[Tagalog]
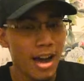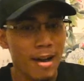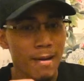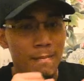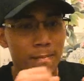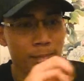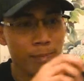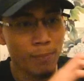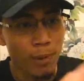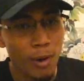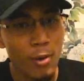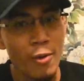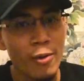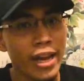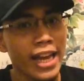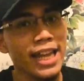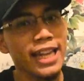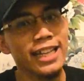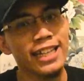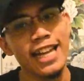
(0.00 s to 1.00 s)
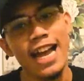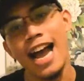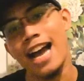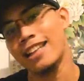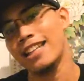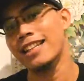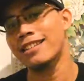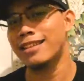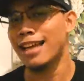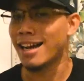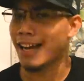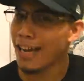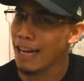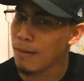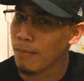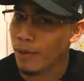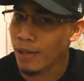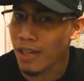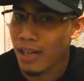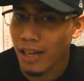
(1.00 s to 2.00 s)
um, broken ka at ang
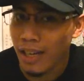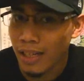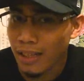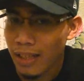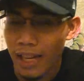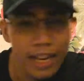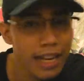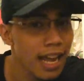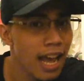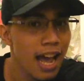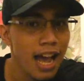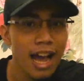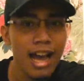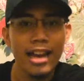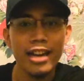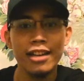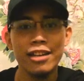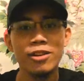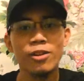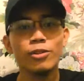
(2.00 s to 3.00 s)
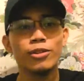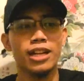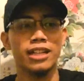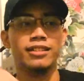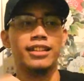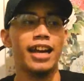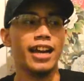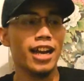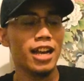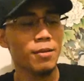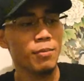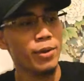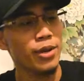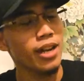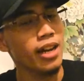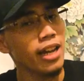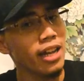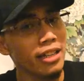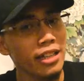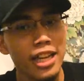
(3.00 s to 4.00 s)
tagal mo nang hindi na-unload, ang tagal mo
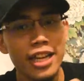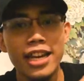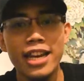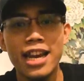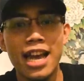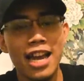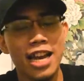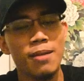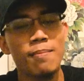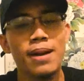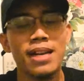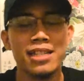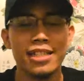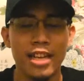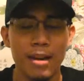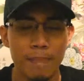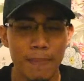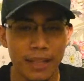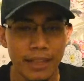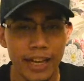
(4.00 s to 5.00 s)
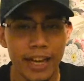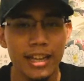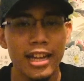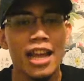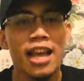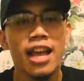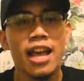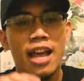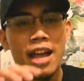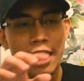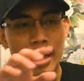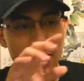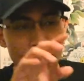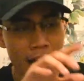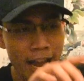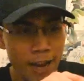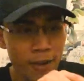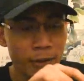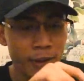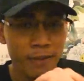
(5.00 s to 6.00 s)
nang hindi nilalabas, kapatid,
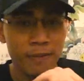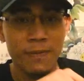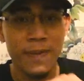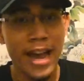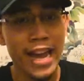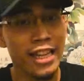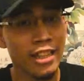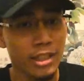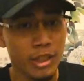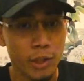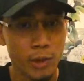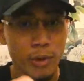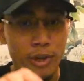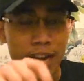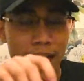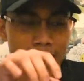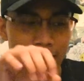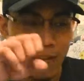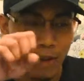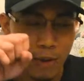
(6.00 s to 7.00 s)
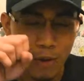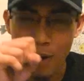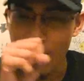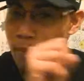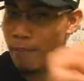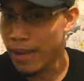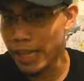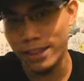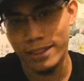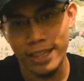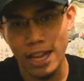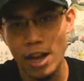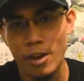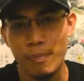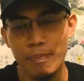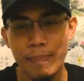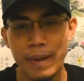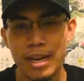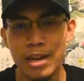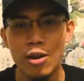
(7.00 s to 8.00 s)
I invite you na i-comment
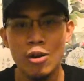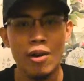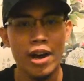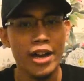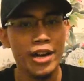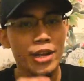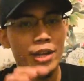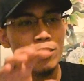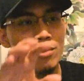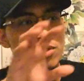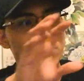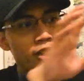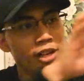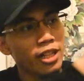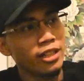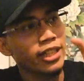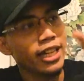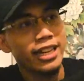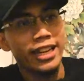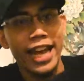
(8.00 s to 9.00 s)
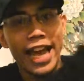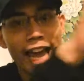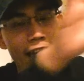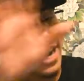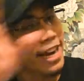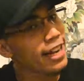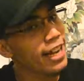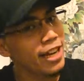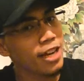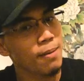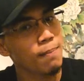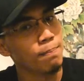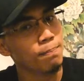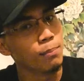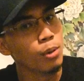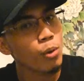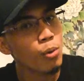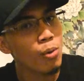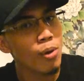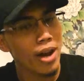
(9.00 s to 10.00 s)
down below ano yung certain area ng
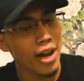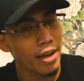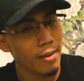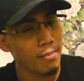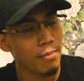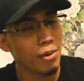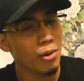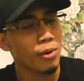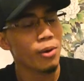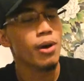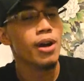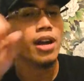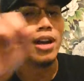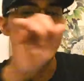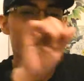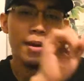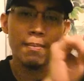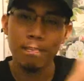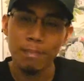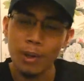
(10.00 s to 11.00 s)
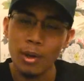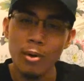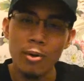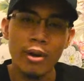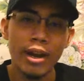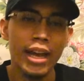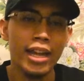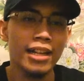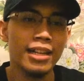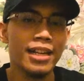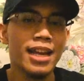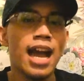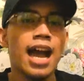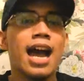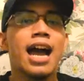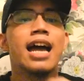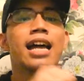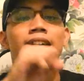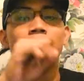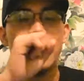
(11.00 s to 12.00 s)
buhay mo na broken
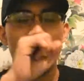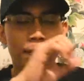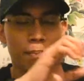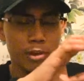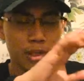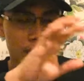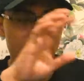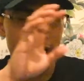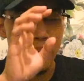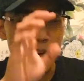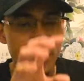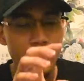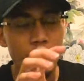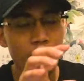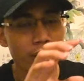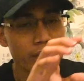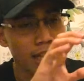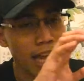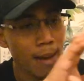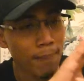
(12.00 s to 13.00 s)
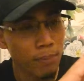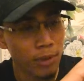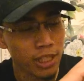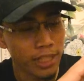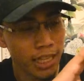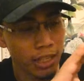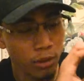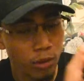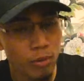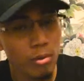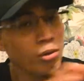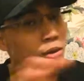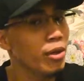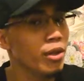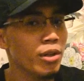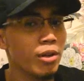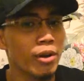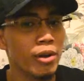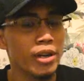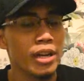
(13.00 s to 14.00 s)
ka. Tapos ano yung tapos sa dulo
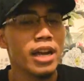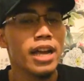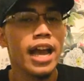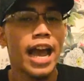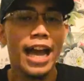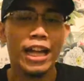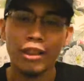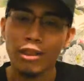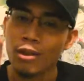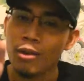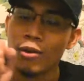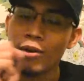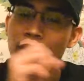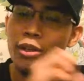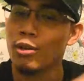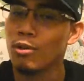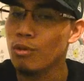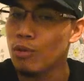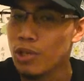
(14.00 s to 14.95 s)
noon, ito yung